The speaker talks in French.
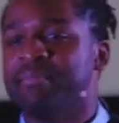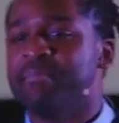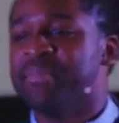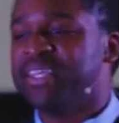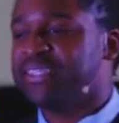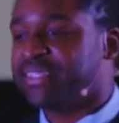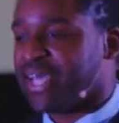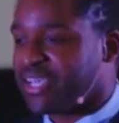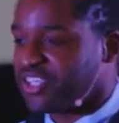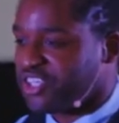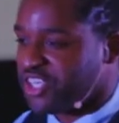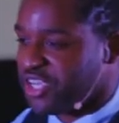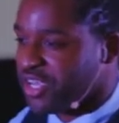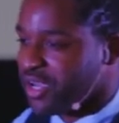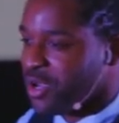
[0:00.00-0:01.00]

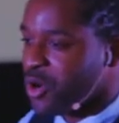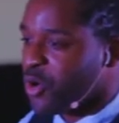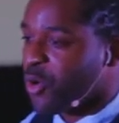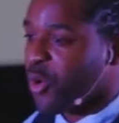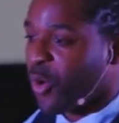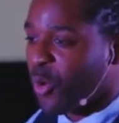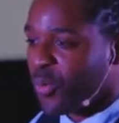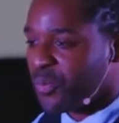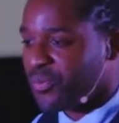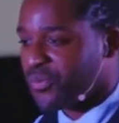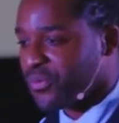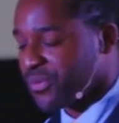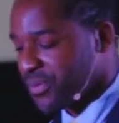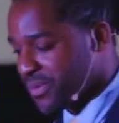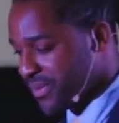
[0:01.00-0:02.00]
messagers
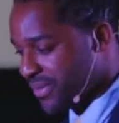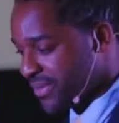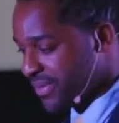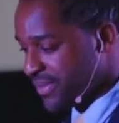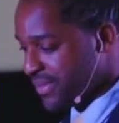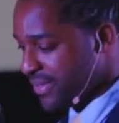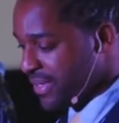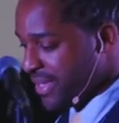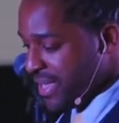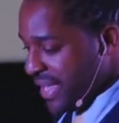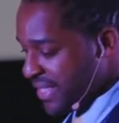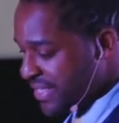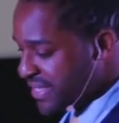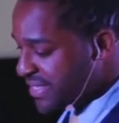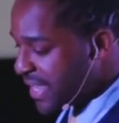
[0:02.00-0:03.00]
corrompus. Et
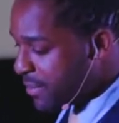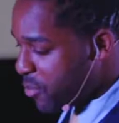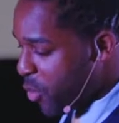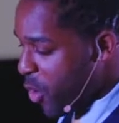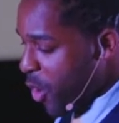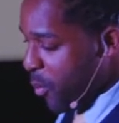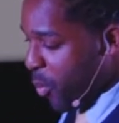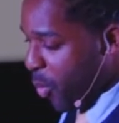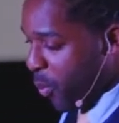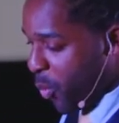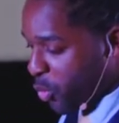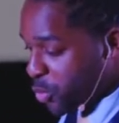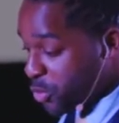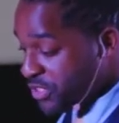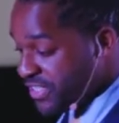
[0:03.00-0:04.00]
c'est ça
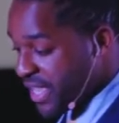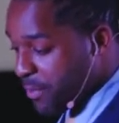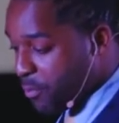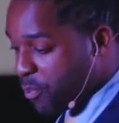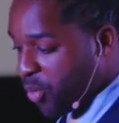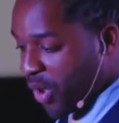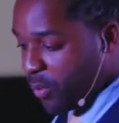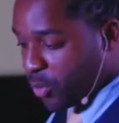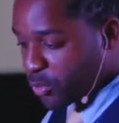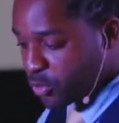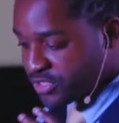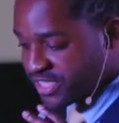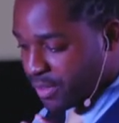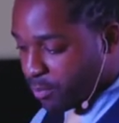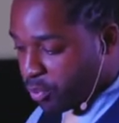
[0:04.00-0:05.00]
mon, deuxième point. Mon
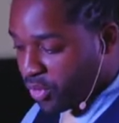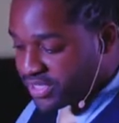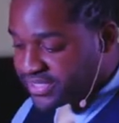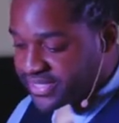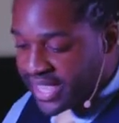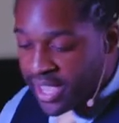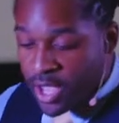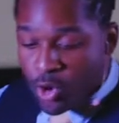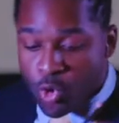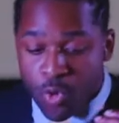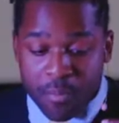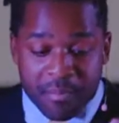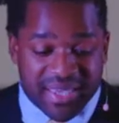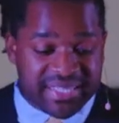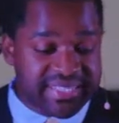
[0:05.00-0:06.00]
deuxième point, c'est le
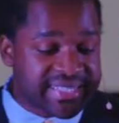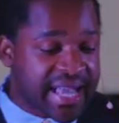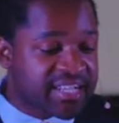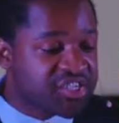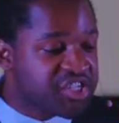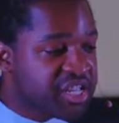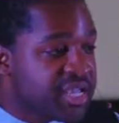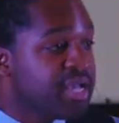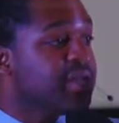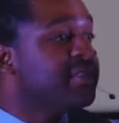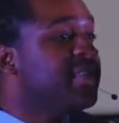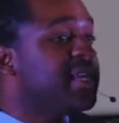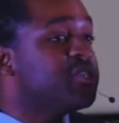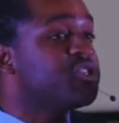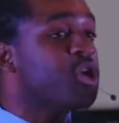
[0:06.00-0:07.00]
messager
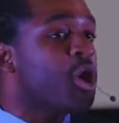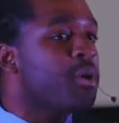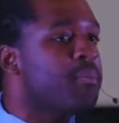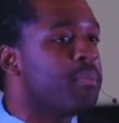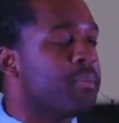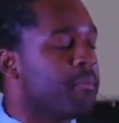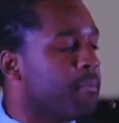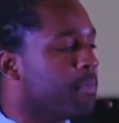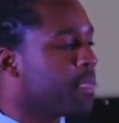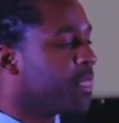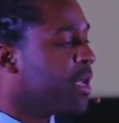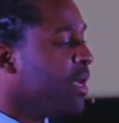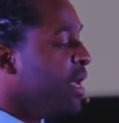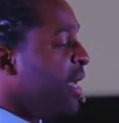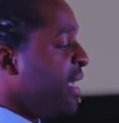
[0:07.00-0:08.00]
des hommes.
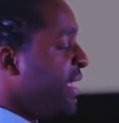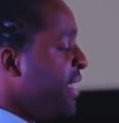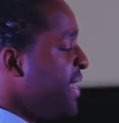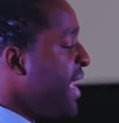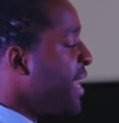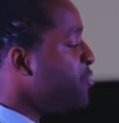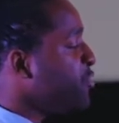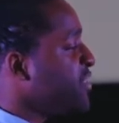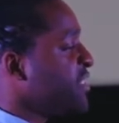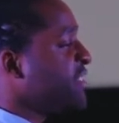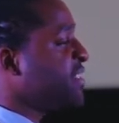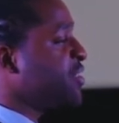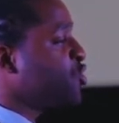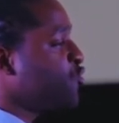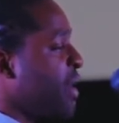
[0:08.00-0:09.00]
Il y a de ces
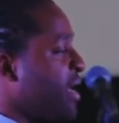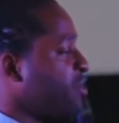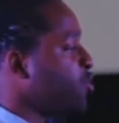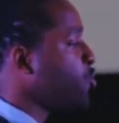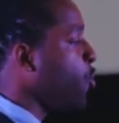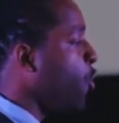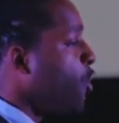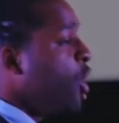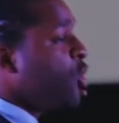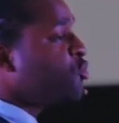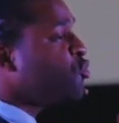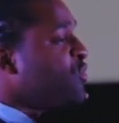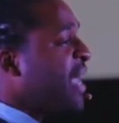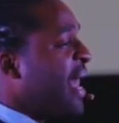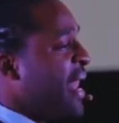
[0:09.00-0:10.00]
situations,
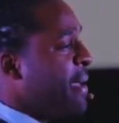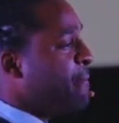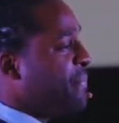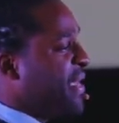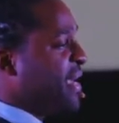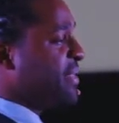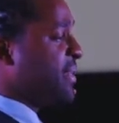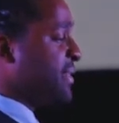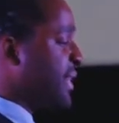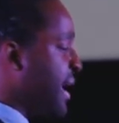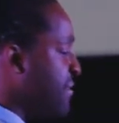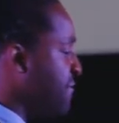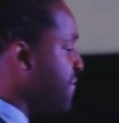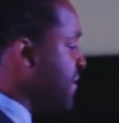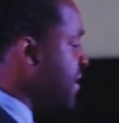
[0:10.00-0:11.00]
tout allait bien dans ta
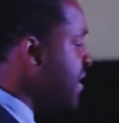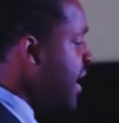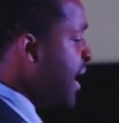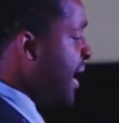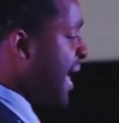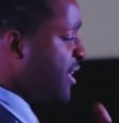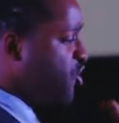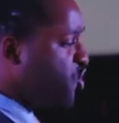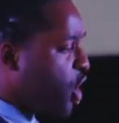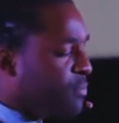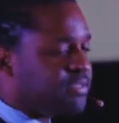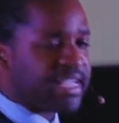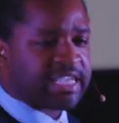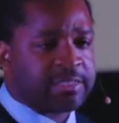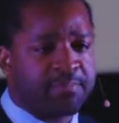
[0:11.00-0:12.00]
vie, la job,
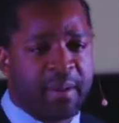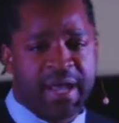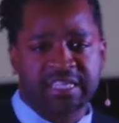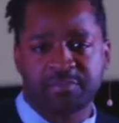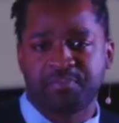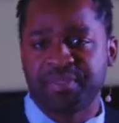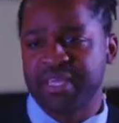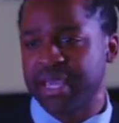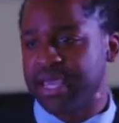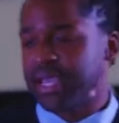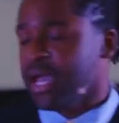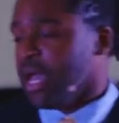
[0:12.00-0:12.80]
ça se passe bien,